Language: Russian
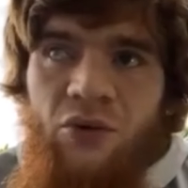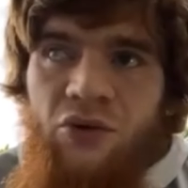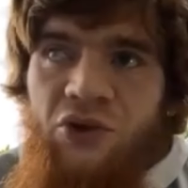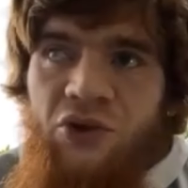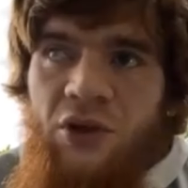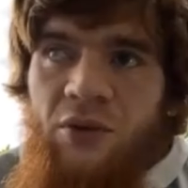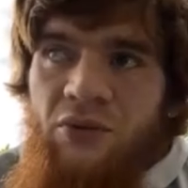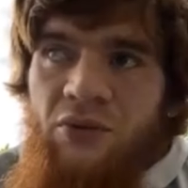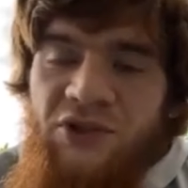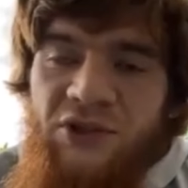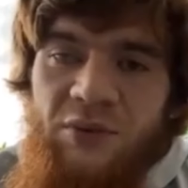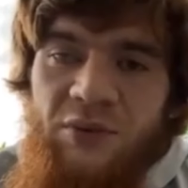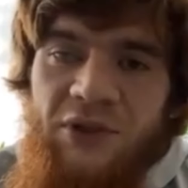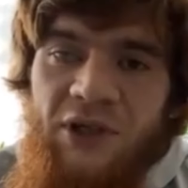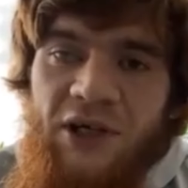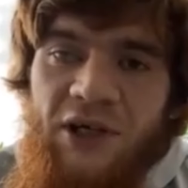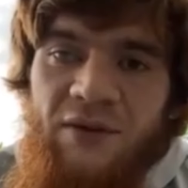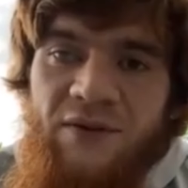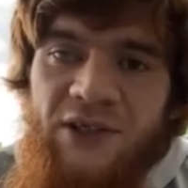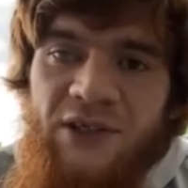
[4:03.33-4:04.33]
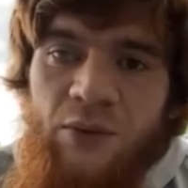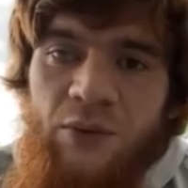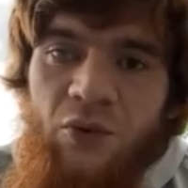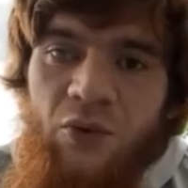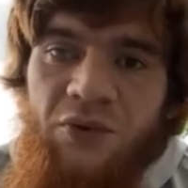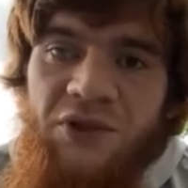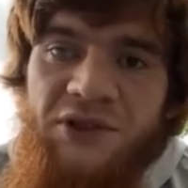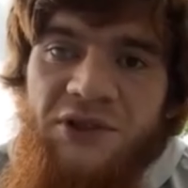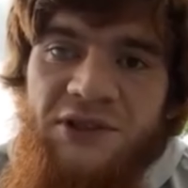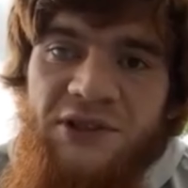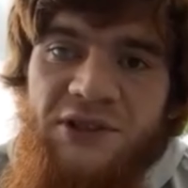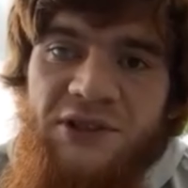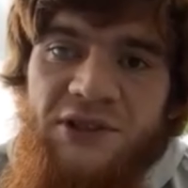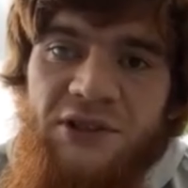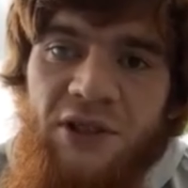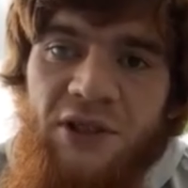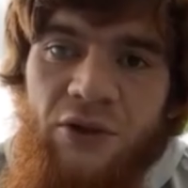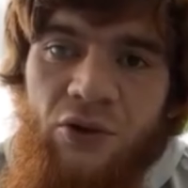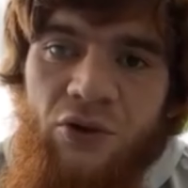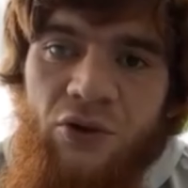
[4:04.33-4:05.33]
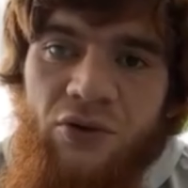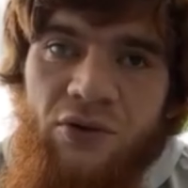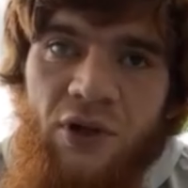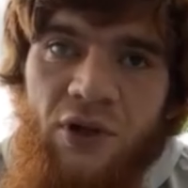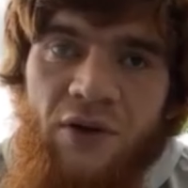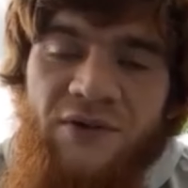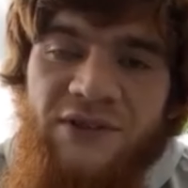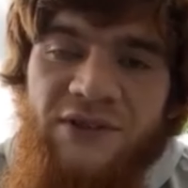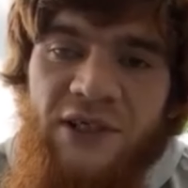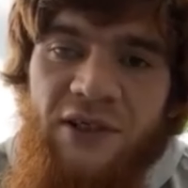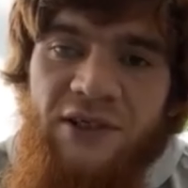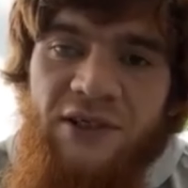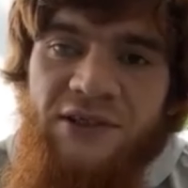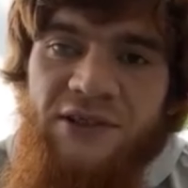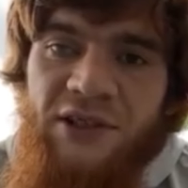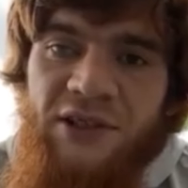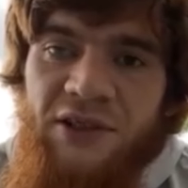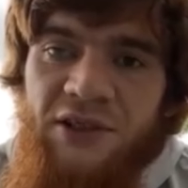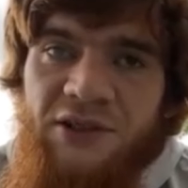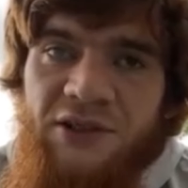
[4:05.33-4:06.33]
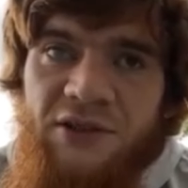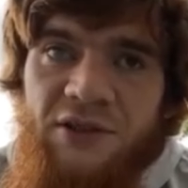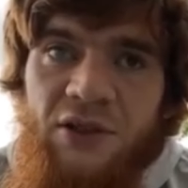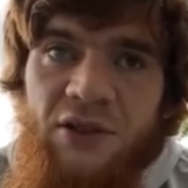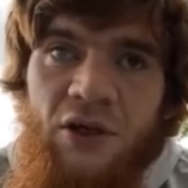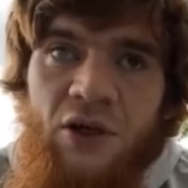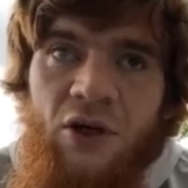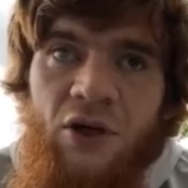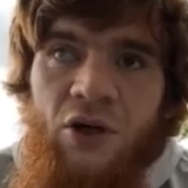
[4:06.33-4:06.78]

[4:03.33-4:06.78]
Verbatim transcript: Он там семинары в самом DCC дает на официальной странице.